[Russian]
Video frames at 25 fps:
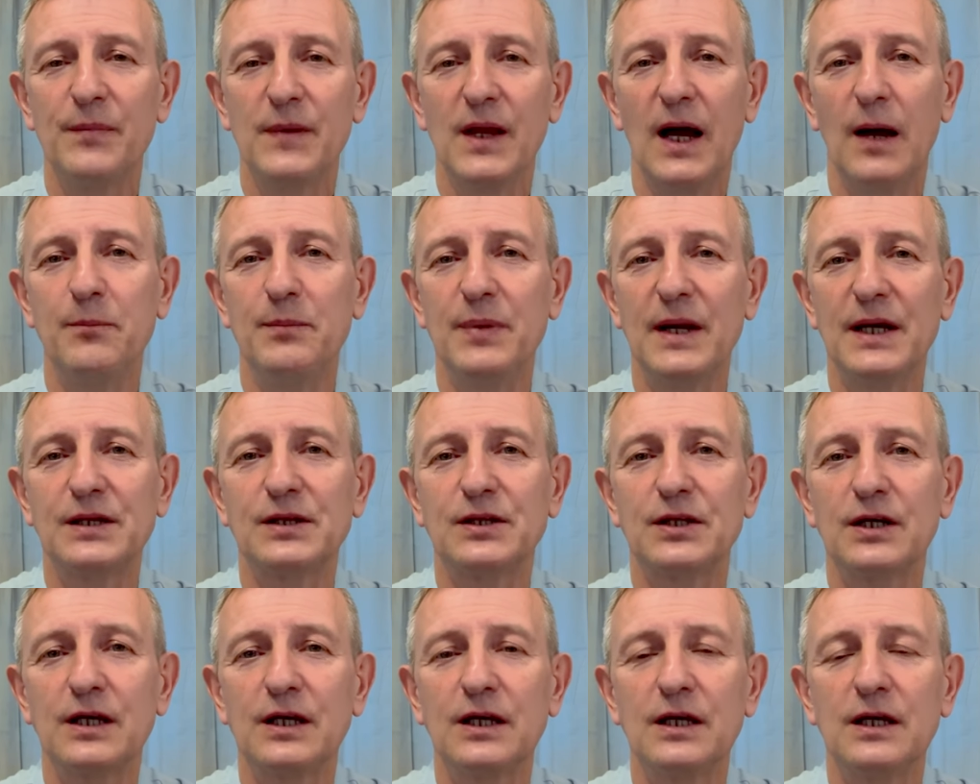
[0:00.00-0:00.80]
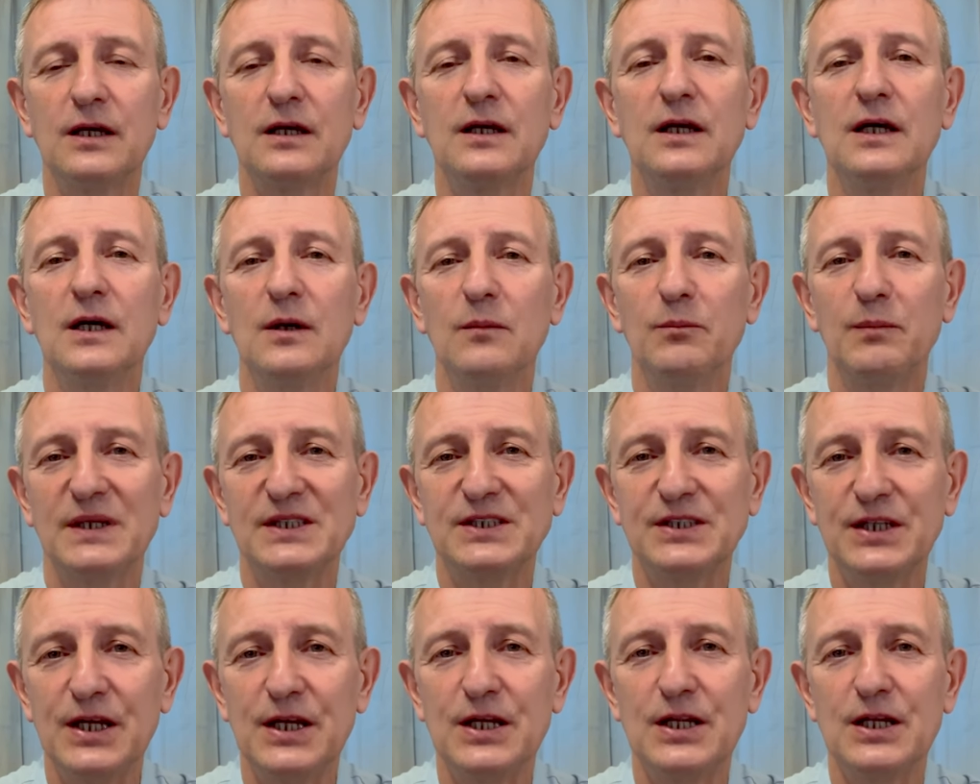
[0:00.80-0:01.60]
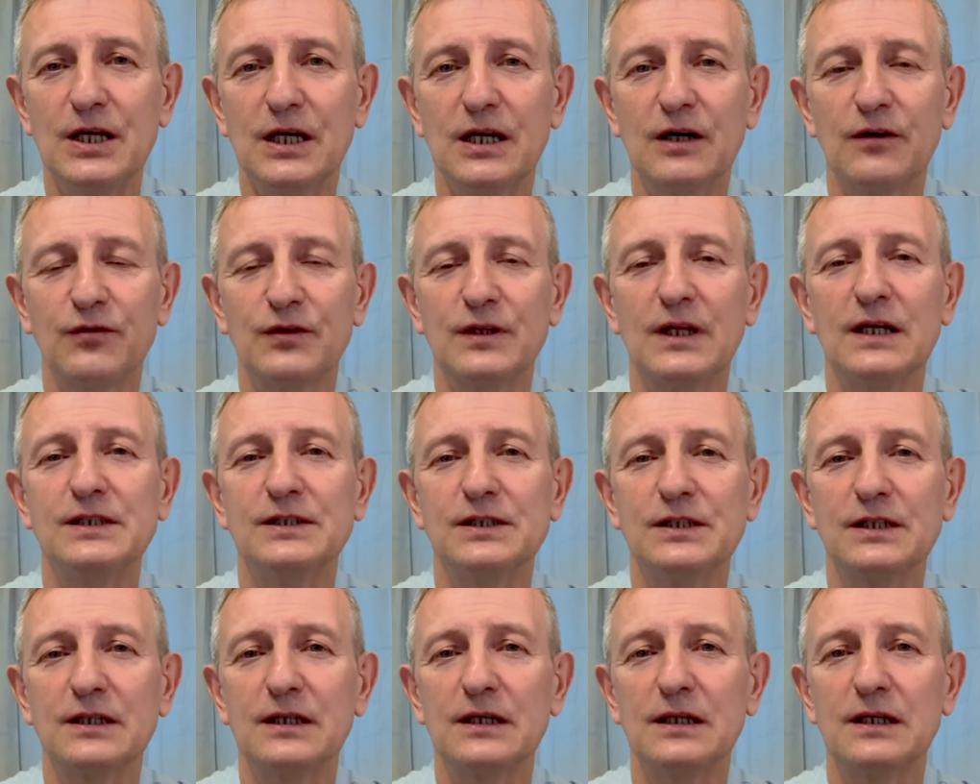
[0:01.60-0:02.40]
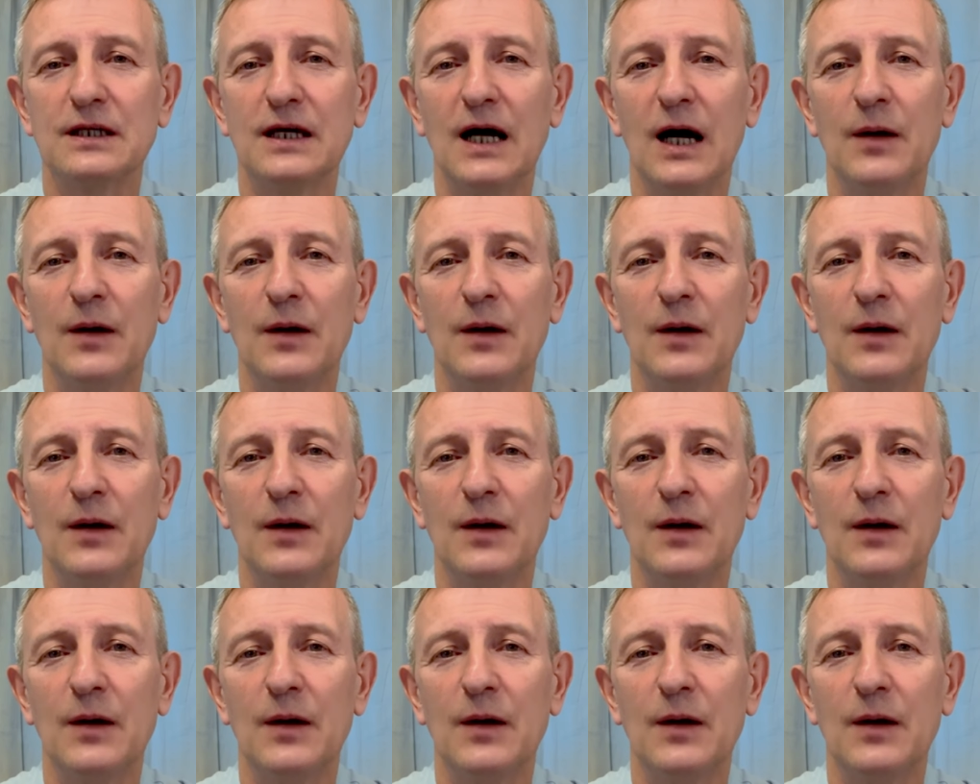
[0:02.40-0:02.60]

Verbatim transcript: Опять-таки посредников наделали,